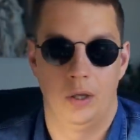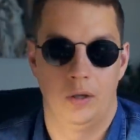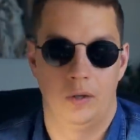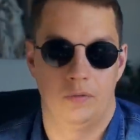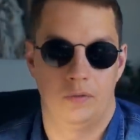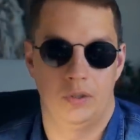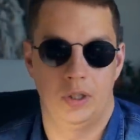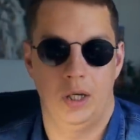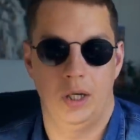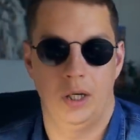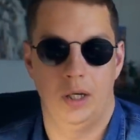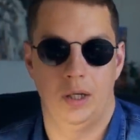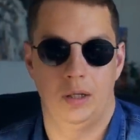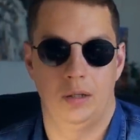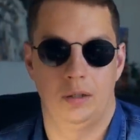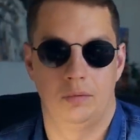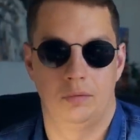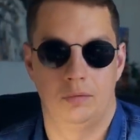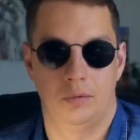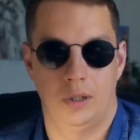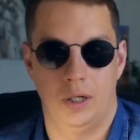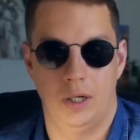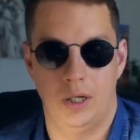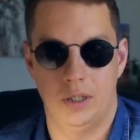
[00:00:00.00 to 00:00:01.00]
Вся
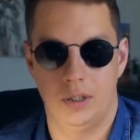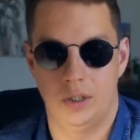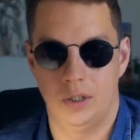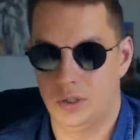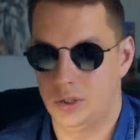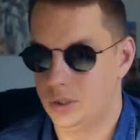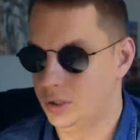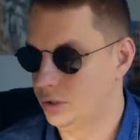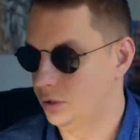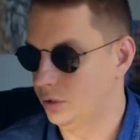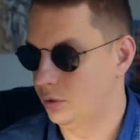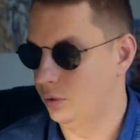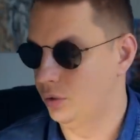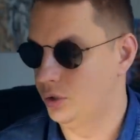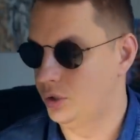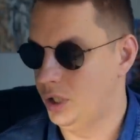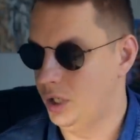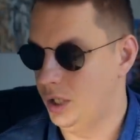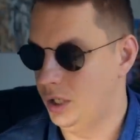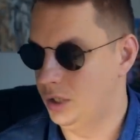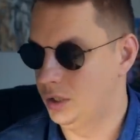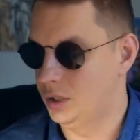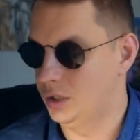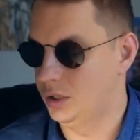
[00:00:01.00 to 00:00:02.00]
разница
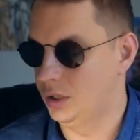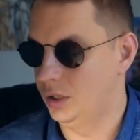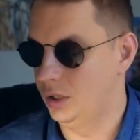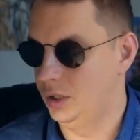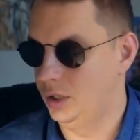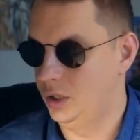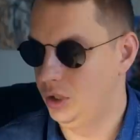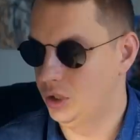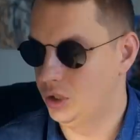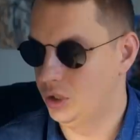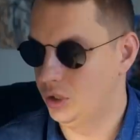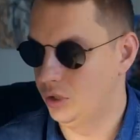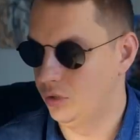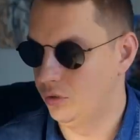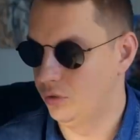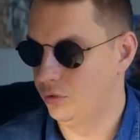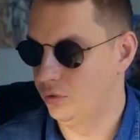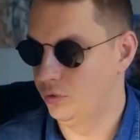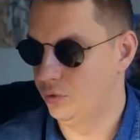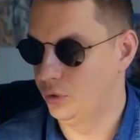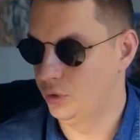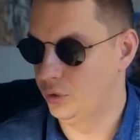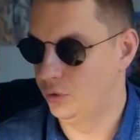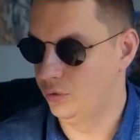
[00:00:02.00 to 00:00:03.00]
заключается лишь
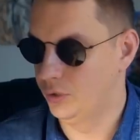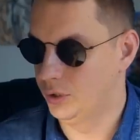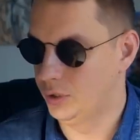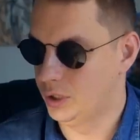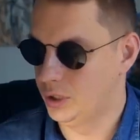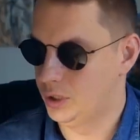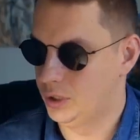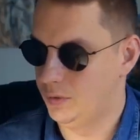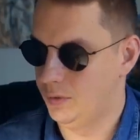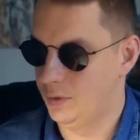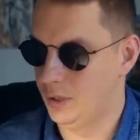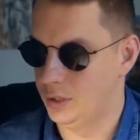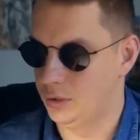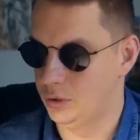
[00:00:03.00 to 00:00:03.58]
вот в этой связи.